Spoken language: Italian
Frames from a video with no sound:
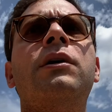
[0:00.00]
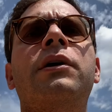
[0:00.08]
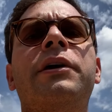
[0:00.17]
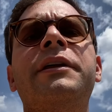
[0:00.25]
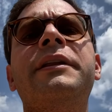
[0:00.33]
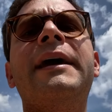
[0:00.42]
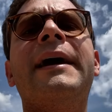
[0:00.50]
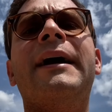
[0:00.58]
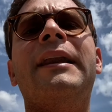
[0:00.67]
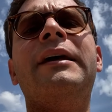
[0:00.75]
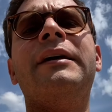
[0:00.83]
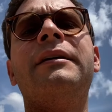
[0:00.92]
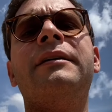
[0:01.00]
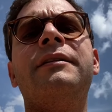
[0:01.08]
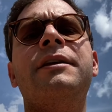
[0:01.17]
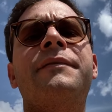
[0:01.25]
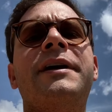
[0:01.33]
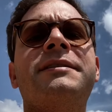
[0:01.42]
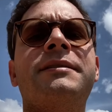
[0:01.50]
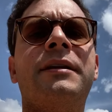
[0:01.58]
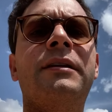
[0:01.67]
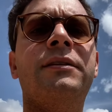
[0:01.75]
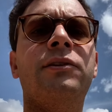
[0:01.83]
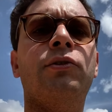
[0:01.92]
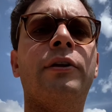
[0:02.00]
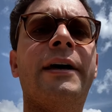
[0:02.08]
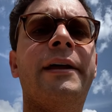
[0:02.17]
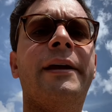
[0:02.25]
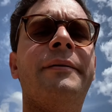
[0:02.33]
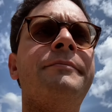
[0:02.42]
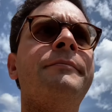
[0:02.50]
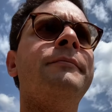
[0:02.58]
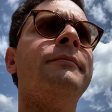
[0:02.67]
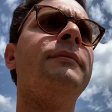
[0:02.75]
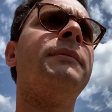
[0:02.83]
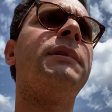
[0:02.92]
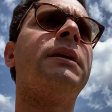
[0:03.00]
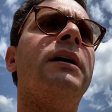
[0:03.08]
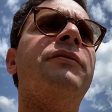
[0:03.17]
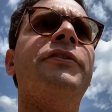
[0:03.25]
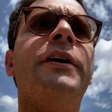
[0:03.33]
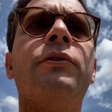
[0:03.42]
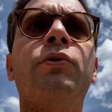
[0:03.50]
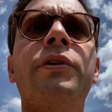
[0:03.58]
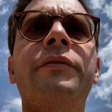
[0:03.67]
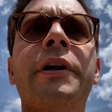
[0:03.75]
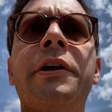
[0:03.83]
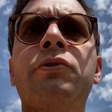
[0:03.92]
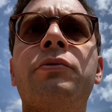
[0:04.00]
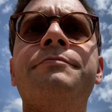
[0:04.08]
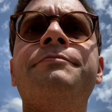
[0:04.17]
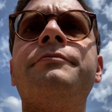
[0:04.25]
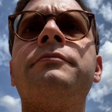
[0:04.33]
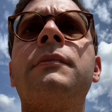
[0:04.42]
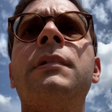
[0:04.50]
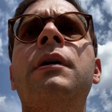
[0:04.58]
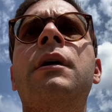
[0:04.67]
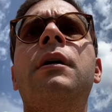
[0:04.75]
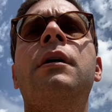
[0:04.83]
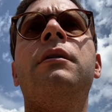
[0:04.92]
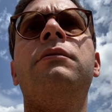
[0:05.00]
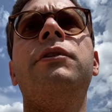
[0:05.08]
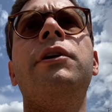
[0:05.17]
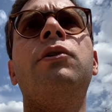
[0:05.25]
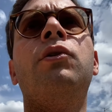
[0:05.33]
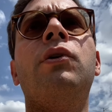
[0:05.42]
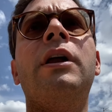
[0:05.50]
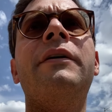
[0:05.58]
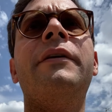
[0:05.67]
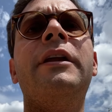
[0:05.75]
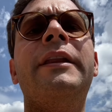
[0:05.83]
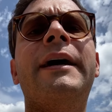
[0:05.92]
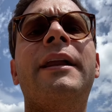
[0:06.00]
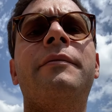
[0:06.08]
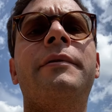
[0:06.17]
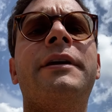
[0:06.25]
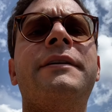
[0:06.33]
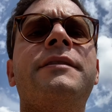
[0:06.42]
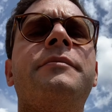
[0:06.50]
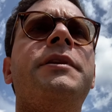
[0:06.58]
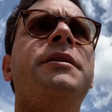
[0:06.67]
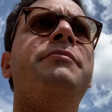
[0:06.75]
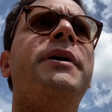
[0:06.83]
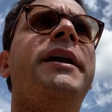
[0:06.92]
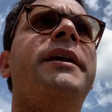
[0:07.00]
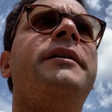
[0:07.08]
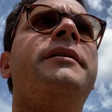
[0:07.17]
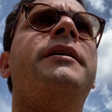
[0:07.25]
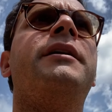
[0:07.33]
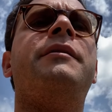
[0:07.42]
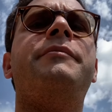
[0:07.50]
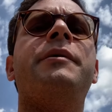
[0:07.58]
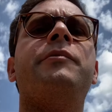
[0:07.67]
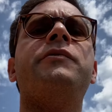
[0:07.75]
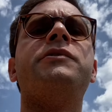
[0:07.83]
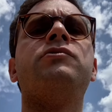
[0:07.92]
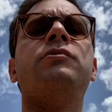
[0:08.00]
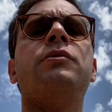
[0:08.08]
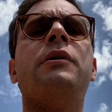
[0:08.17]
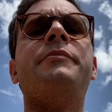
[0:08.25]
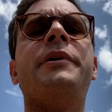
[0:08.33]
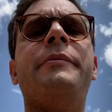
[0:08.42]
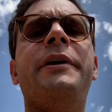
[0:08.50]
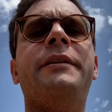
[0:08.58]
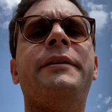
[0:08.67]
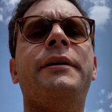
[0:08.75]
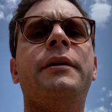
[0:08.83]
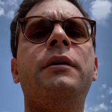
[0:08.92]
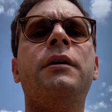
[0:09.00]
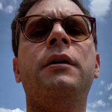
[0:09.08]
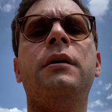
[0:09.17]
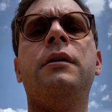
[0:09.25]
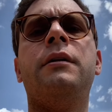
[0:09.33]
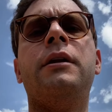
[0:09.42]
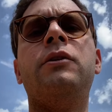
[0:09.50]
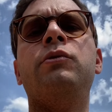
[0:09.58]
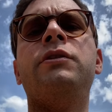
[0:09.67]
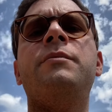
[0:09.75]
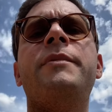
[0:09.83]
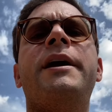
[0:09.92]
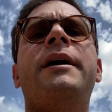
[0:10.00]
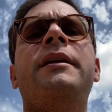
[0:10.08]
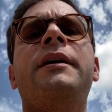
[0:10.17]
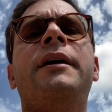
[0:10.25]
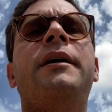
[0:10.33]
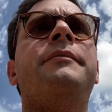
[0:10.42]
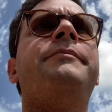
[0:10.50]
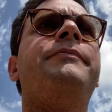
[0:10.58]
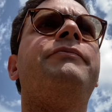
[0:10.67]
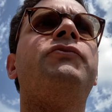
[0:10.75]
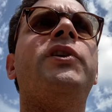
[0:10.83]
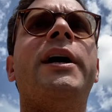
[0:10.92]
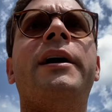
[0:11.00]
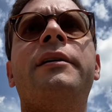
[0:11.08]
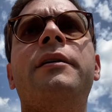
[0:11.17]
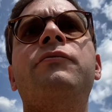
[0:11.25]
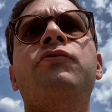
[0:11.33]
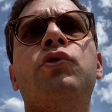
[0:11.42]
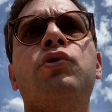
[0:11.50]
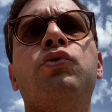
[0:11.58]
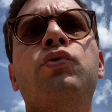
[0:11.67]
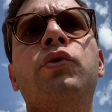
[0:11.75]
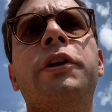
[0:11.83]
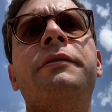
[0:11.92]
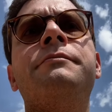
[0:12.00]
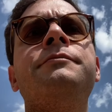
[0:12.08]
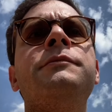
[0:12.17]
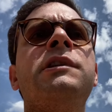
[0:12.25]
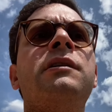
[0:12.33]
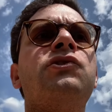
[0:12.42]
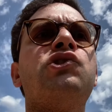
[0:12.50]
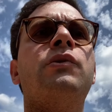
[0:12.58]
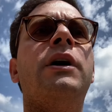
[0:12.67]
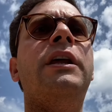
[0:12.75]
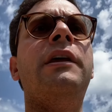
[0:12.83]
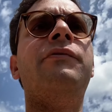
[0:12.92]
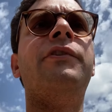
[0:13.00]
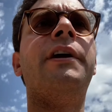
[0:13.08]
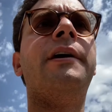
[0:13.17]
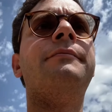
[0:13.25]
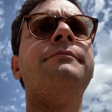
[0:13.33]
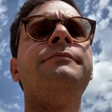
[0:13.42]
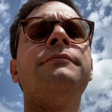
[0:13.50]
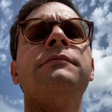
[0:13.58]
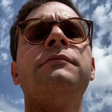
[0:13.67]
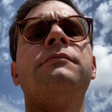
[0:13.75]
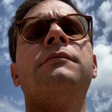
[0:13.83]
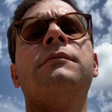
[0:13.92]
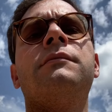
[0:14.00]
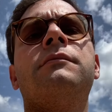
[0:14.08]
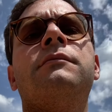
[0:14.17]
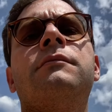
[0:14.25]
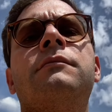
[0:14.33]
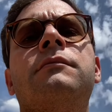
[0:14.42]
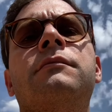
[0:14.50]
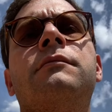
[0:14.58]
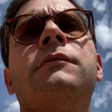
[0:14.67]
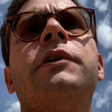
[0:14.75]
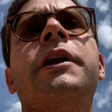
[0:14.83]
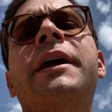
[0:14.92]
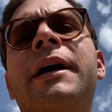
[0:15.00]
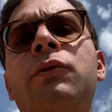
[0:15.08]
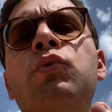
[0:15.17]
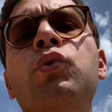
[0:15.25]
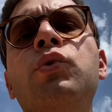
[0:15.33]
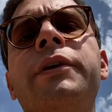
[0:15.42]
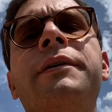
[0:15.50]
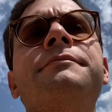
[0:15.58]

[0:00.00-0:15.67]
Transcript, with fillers: ideale deve essere il titolare al fianco di Veretù. Dico a livello ideale perché sapete bene e l'abbiamo vissuto ampiamente negli ultimi anni che tra infortuni, squalifiche, ricadute,